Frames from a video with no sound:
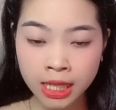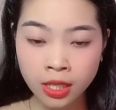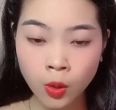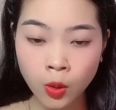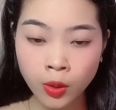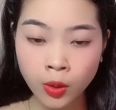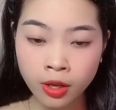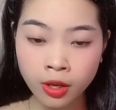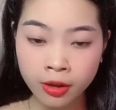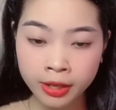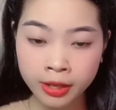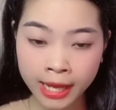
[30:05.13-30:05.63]

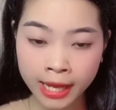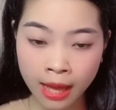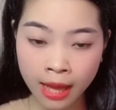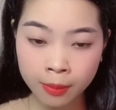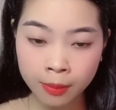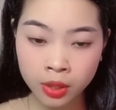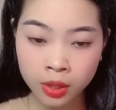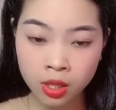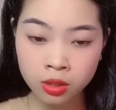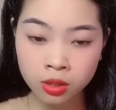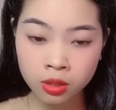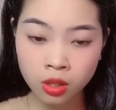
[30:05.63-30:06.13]
nói lời cảm
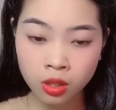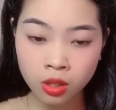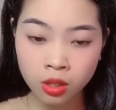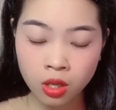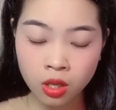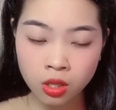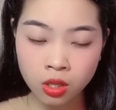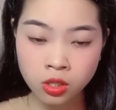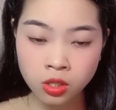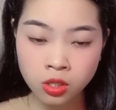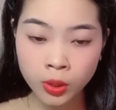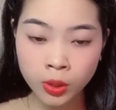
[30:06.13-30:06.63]
ơn
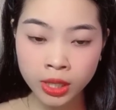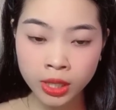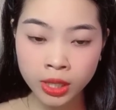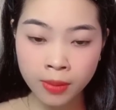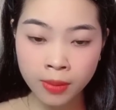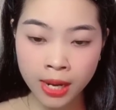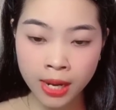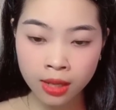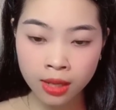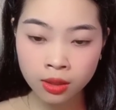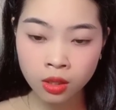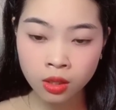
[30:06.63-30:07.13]
rồi im
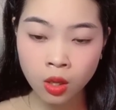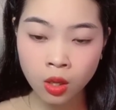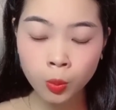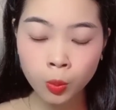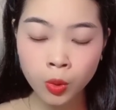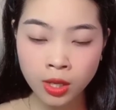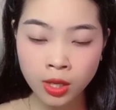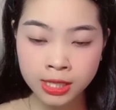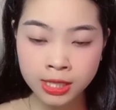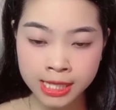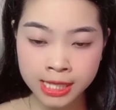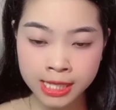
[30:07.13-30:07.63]
lặng không
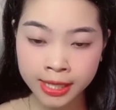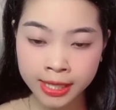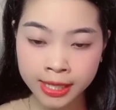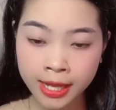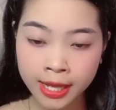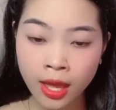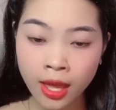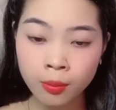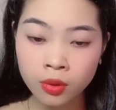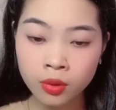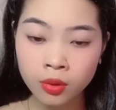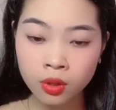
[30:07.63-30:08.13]
nói gì
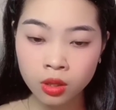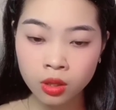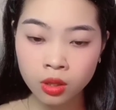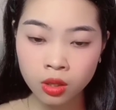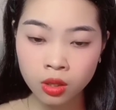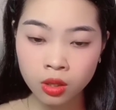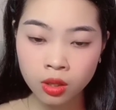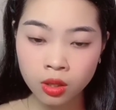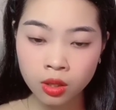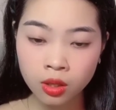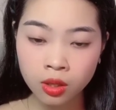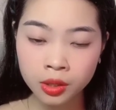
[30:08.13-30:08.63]
thêm.
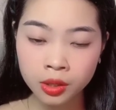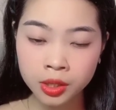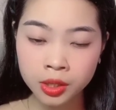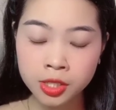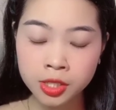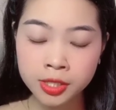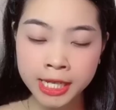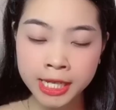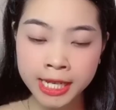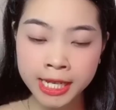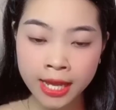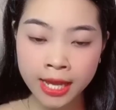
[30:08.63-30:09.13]
Như
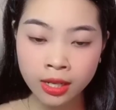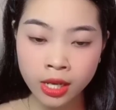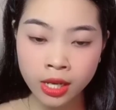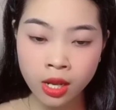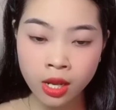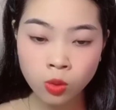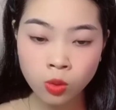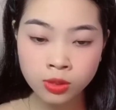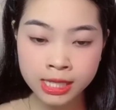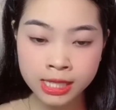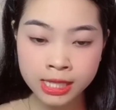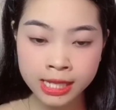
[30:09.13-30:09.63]
nghĩ đến
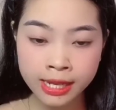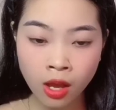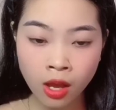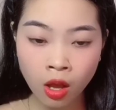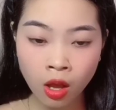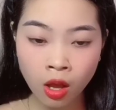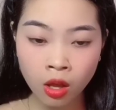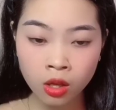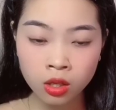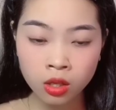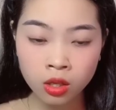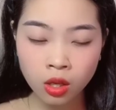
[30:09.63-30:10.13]
điều gì
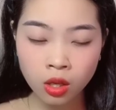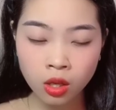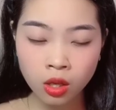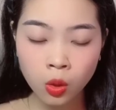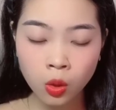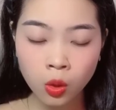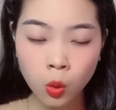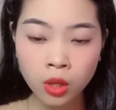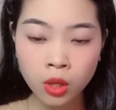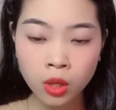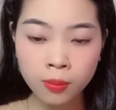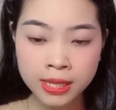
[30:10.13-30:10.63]
đó,
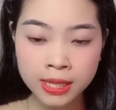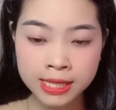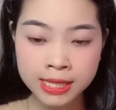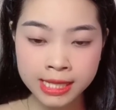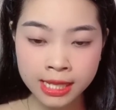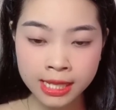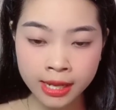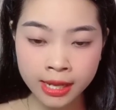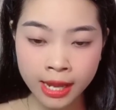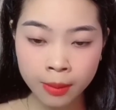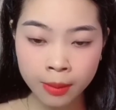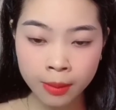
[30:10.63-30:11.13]
khuôn mặt
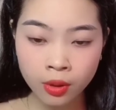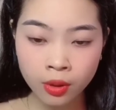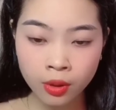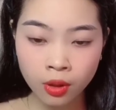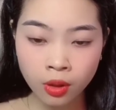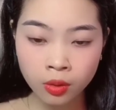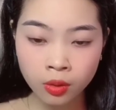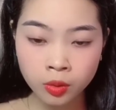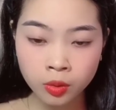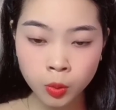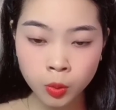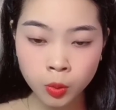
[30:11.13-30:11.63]
xinh đẹp
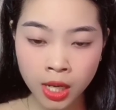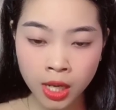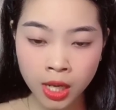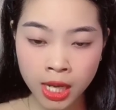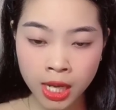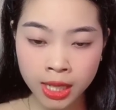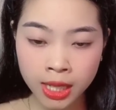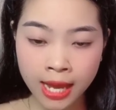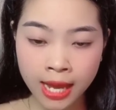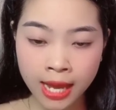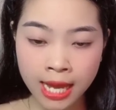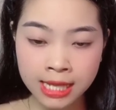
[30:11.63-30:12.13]
nổi
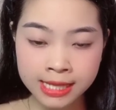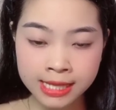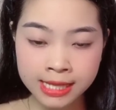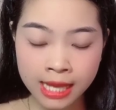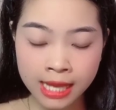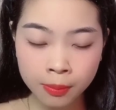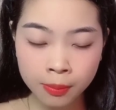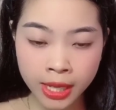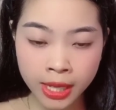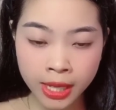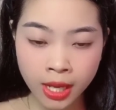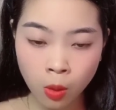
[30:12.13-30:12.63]
lên hai
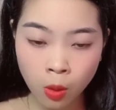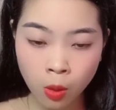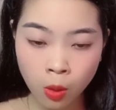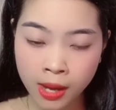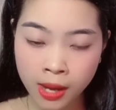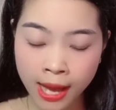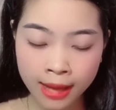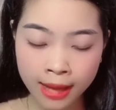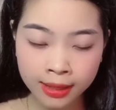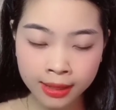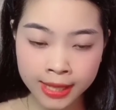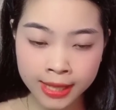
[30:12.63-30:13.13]
sáng mây hồng
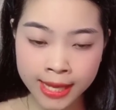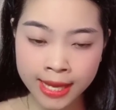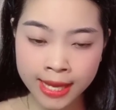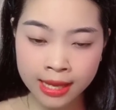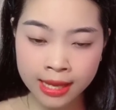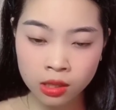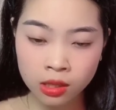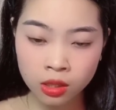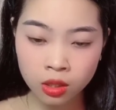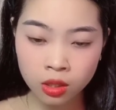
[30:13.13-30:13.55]
khả nghi.